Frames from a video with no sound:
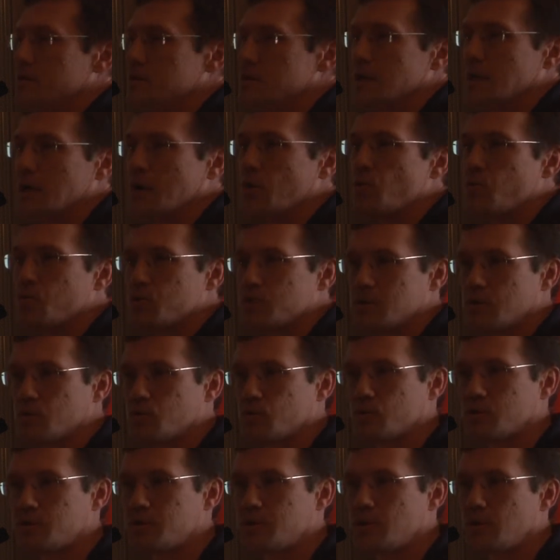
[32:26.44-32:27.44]
c'est gros ces
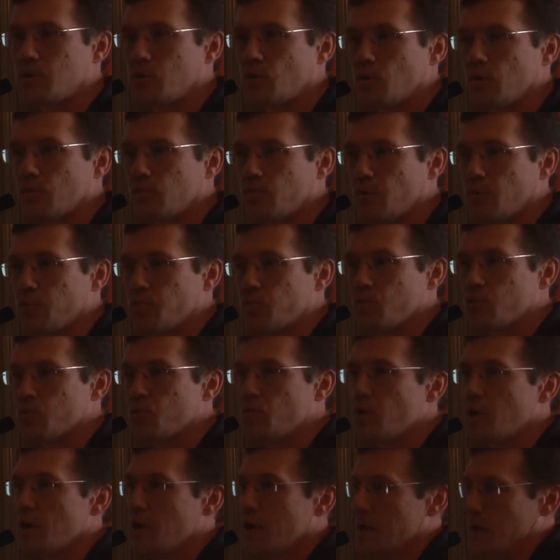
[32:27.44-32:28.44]
jours-ci, on le voit
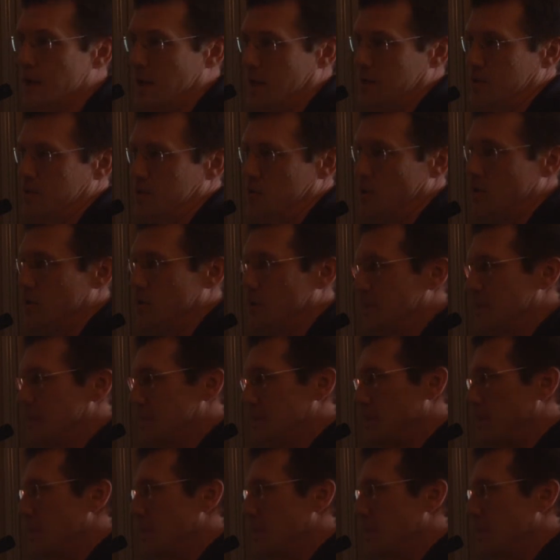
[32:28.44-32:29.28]
beaucoup. Est-ce qu'il y a des